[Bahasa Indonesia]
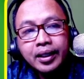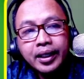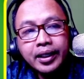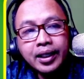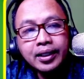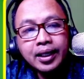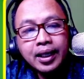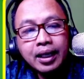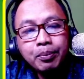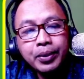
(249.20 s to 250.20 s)
Ini
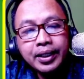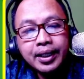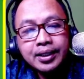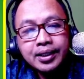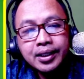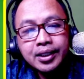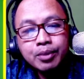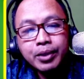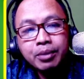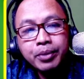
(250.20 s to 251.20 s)
adalah aplikasi
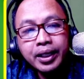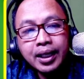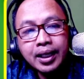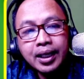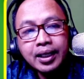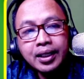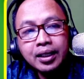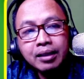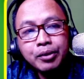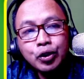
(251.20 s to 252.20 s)
Smart BKK yang
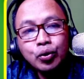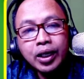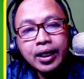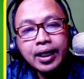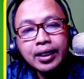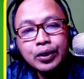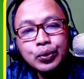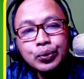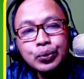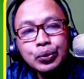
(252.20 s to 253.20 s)
kami gunakan
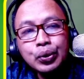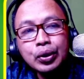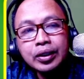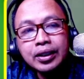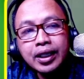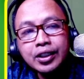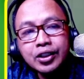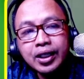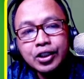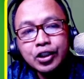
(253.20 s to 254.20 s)
untuk
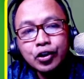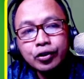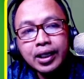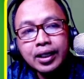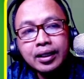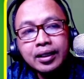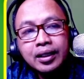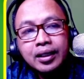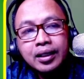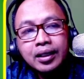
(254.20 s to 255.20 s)
transaksional
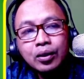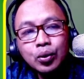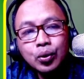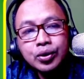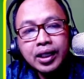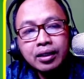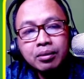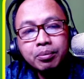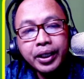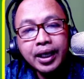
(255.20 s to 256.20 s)

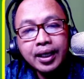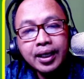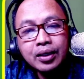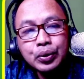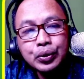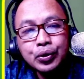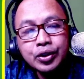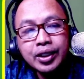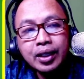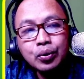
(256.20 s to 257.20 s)
urusan BKK
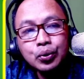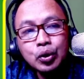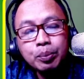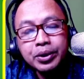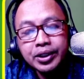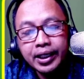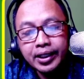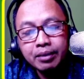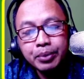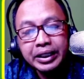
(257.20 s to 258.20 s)
khususnya untuk
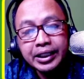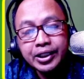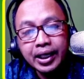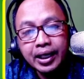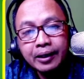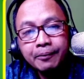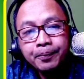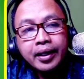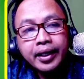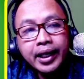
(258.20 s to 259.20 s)
pencarian pekerja.
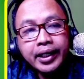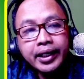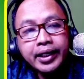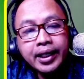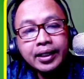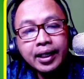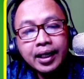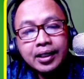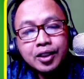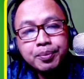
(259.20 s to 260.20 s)
Dan ini
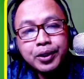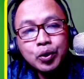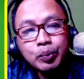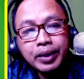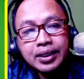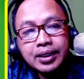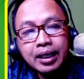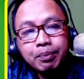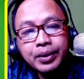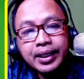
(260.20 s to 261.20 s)
adalah Smart Humas,
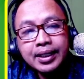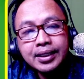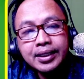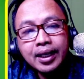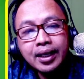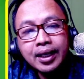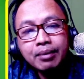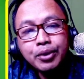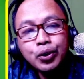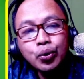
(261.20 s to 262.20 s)
aplikasi yang
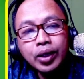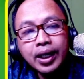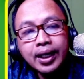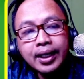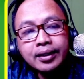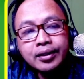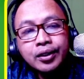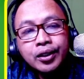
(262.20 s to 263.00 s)
kami gunakan